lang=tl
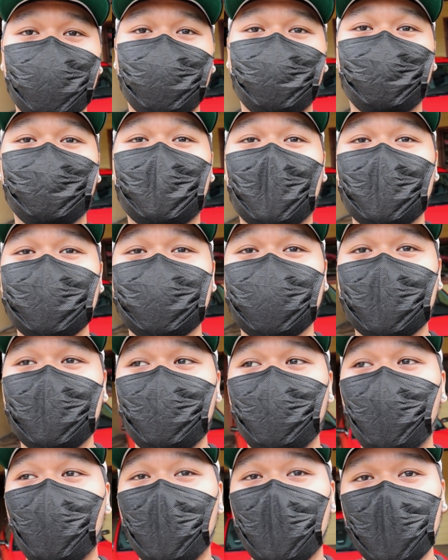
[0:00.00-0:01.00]

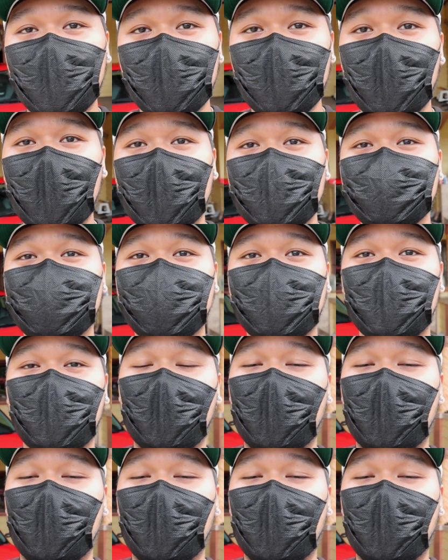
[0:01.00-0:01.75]
2001 Lancer